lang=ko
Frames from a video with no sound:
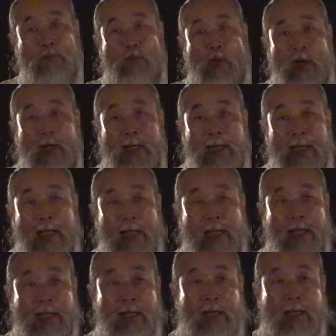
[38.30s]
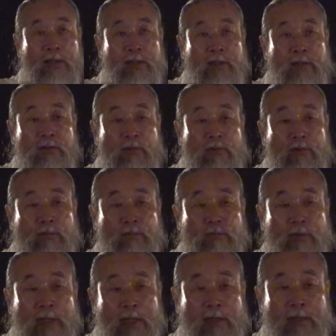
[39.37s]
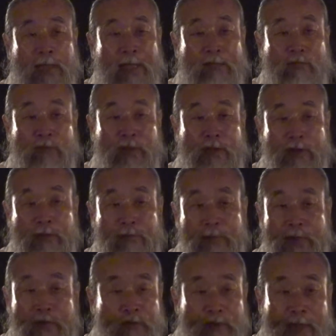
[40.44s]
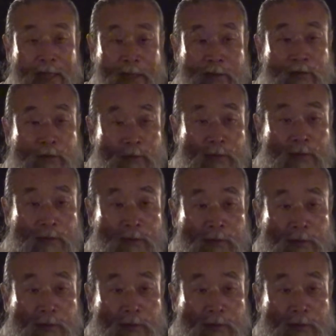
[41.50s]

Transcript: 원래 기독교 문화를 가지고 있던 민족이 아니고